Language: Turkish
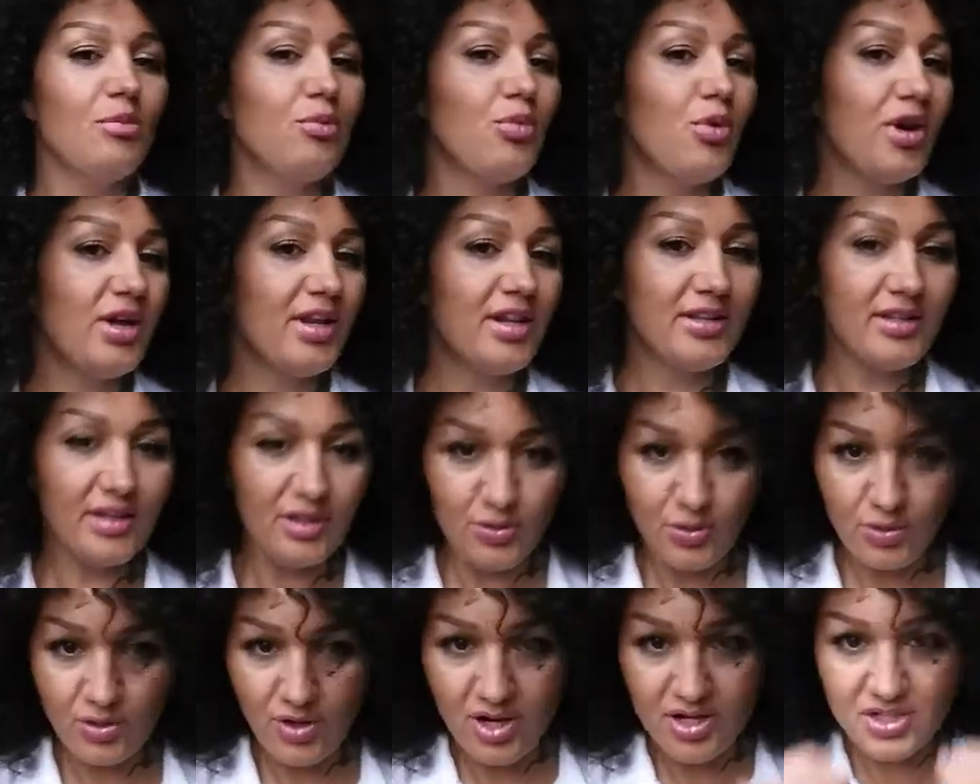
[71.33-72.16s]
Bu
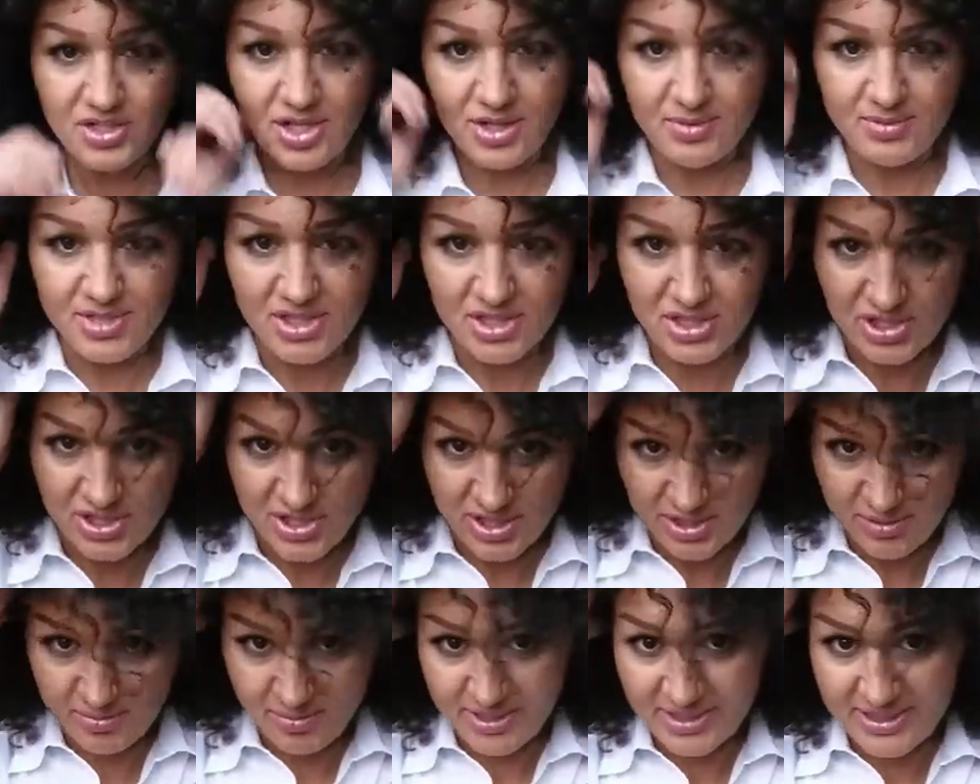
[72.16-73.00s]
arada dün akşam
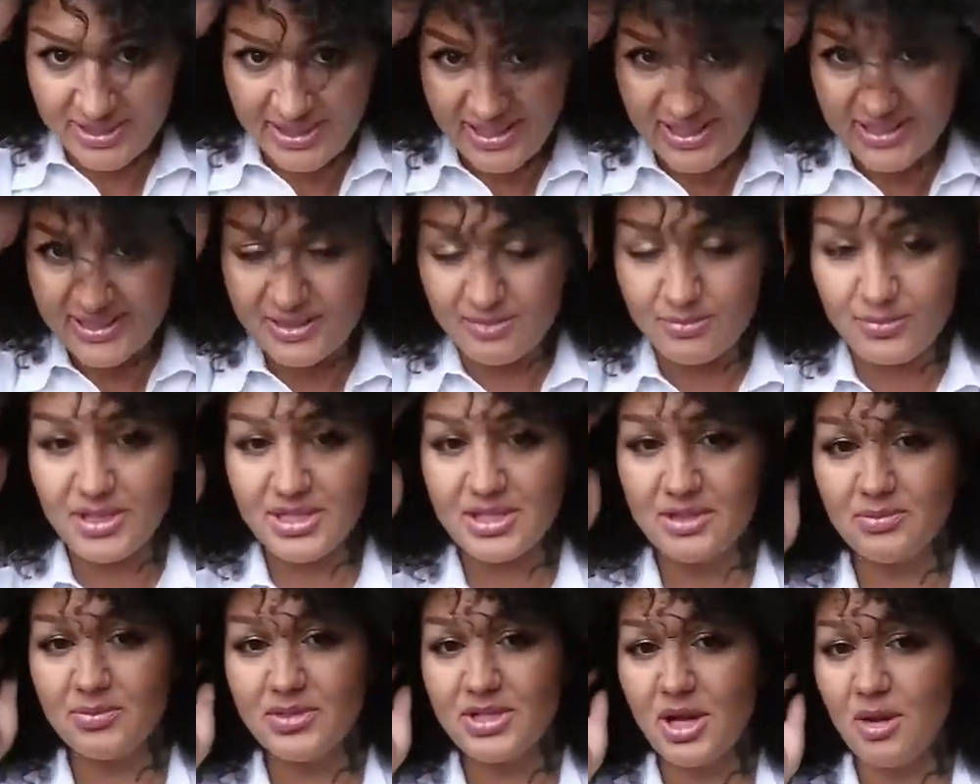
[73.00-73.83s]
saçlarıma keratin
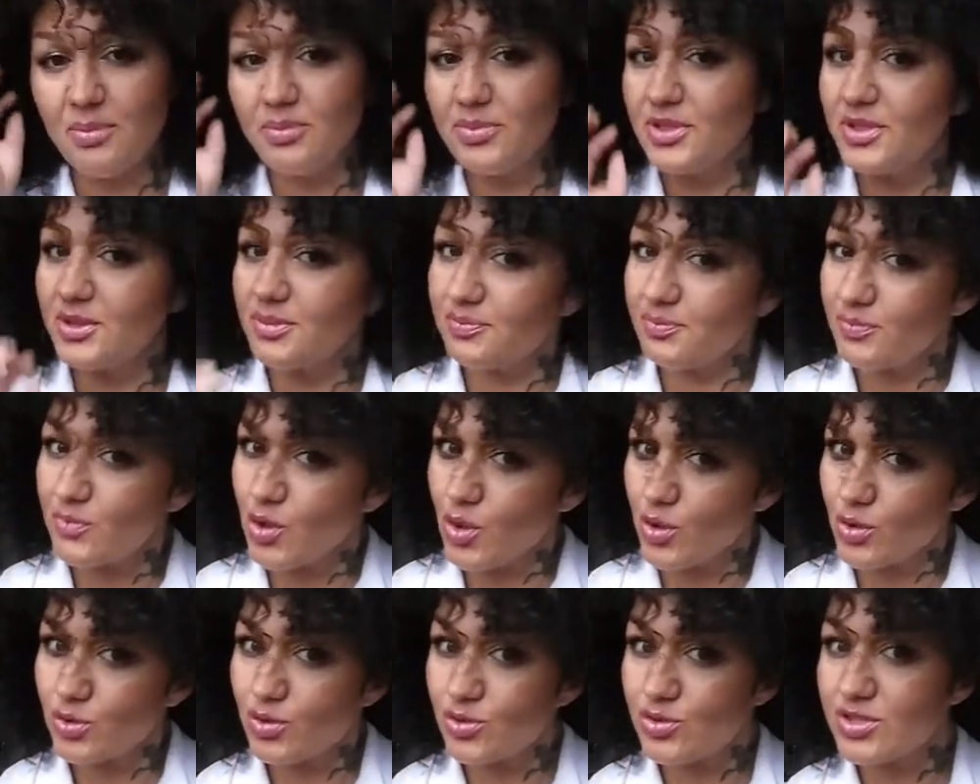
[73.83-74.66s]
bakımı yaptım.
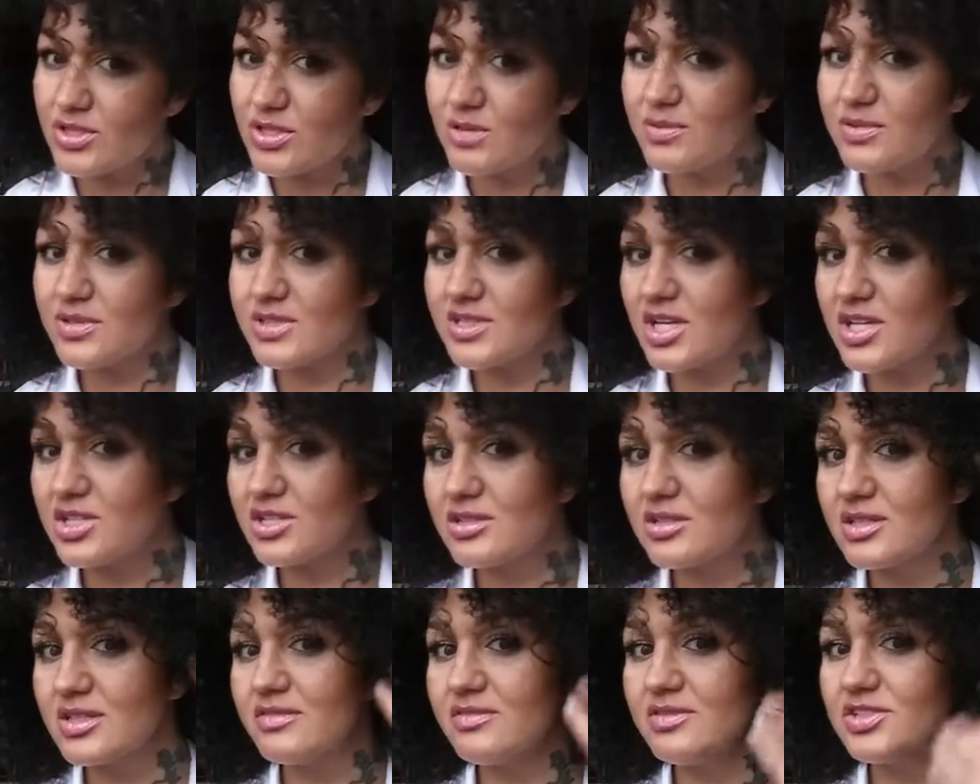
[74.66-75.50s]
Gördüğünüz gibi
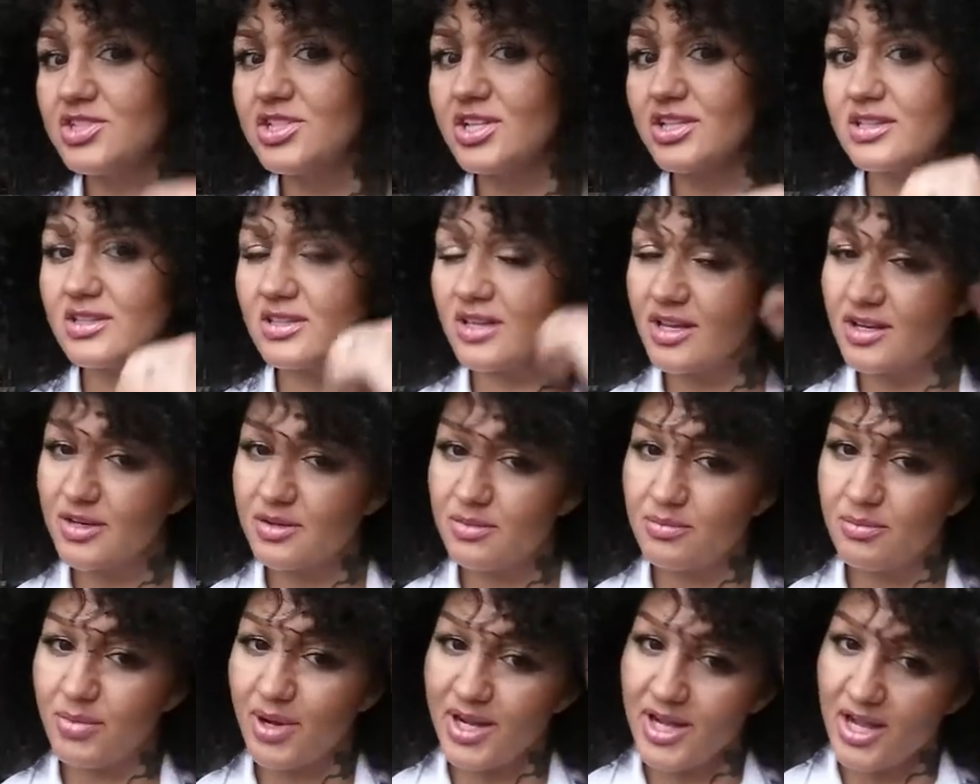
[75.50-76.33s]
saç
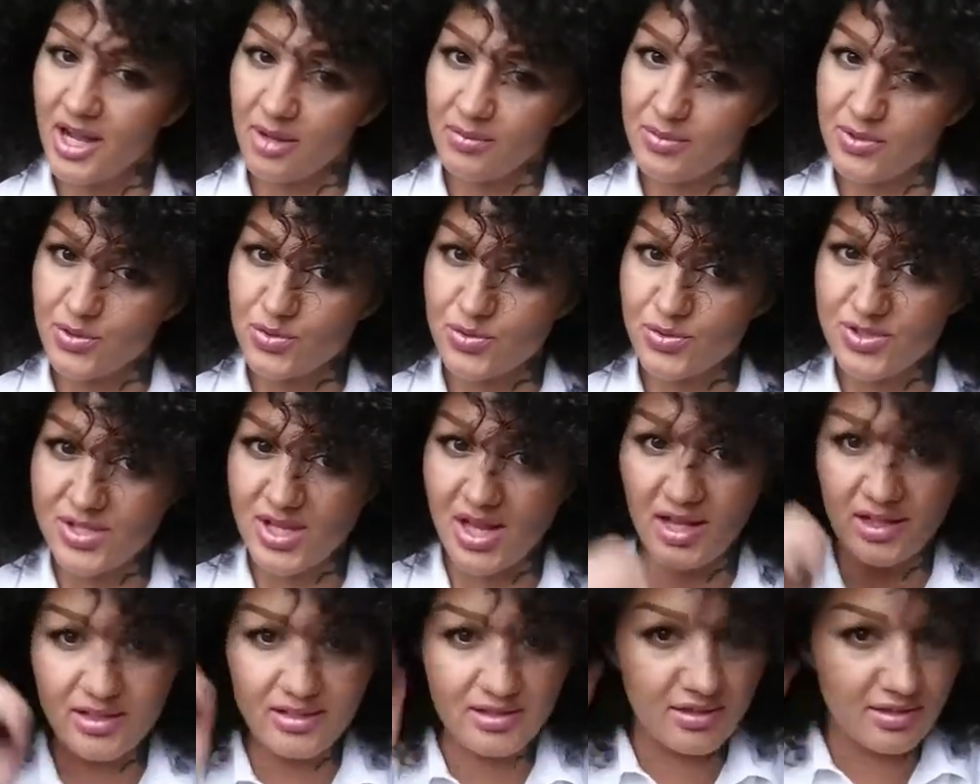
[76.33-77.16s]
kıvırcıklarım baya bir
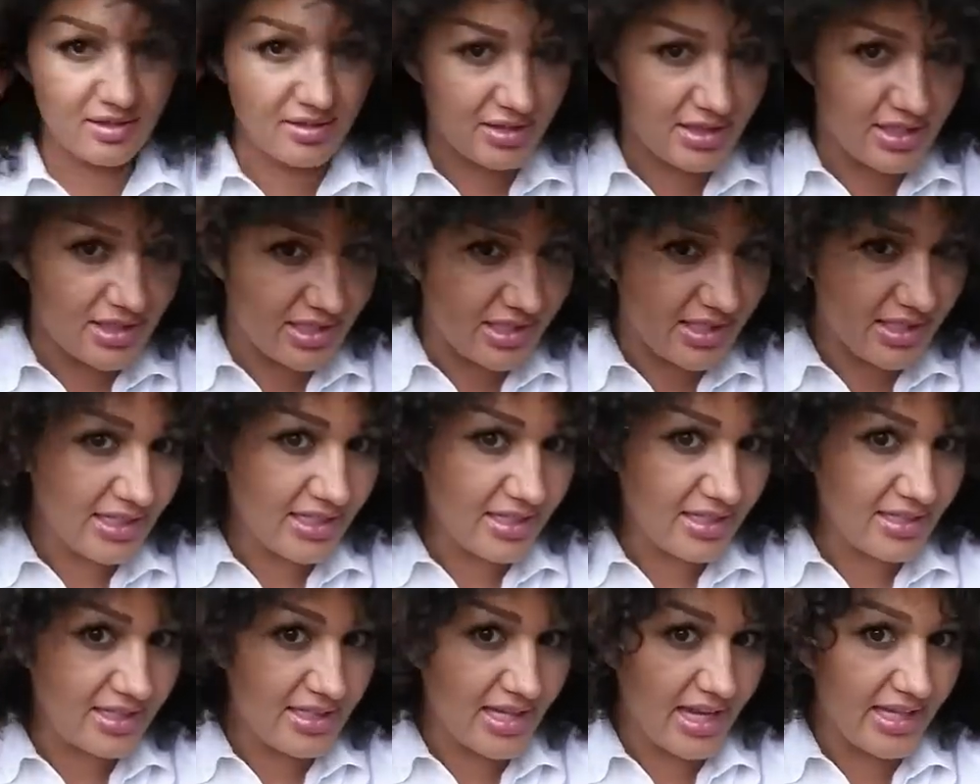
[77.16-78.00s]
düzeldi.
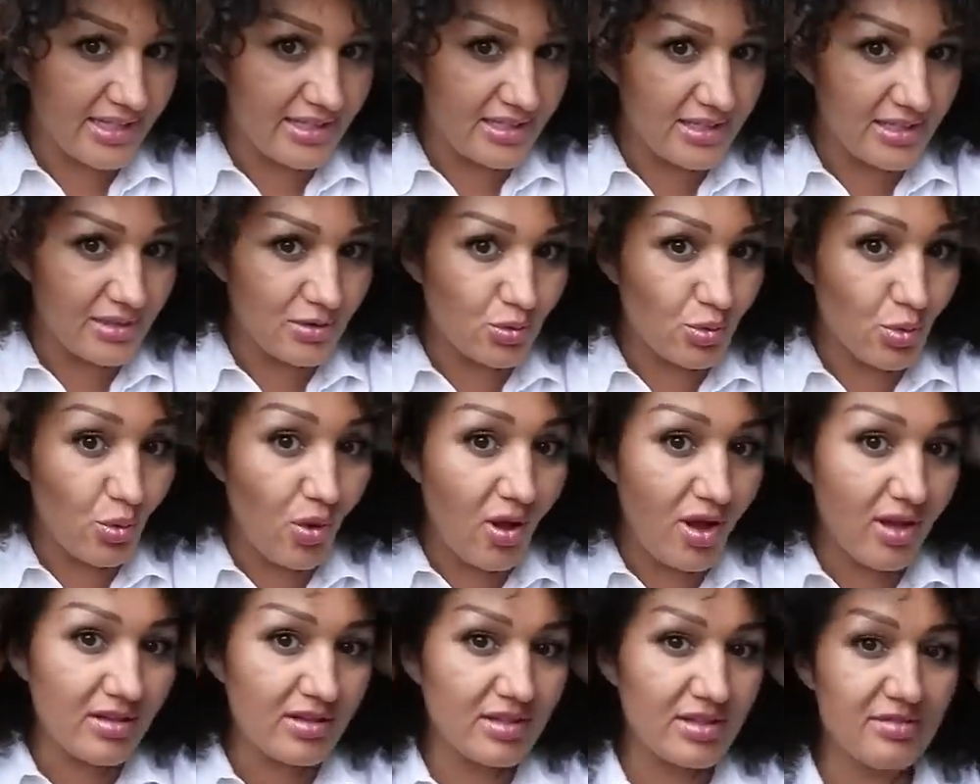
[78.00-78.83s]
Yine kendi
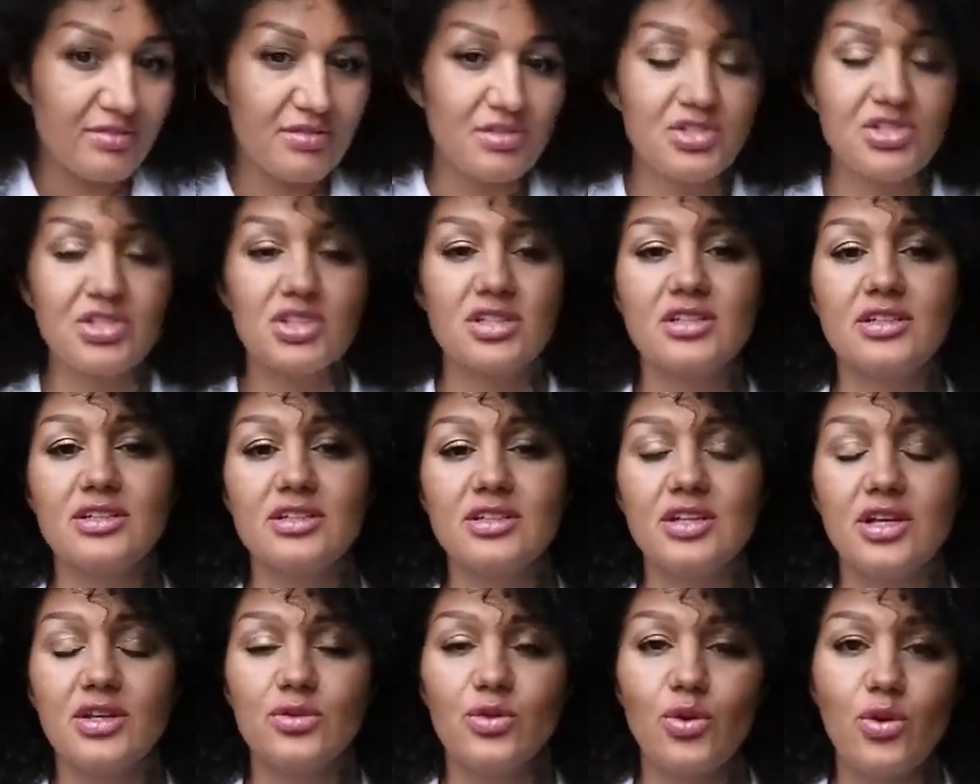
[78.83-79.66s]
doğal
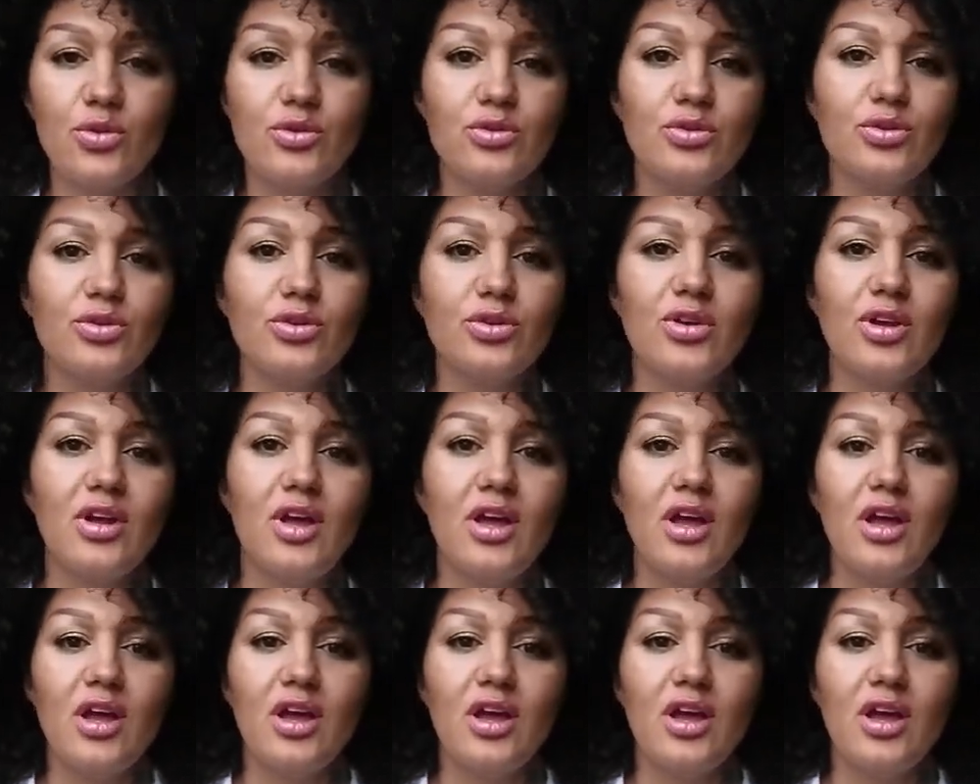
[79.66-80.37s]
kıvırcıklığına döndü.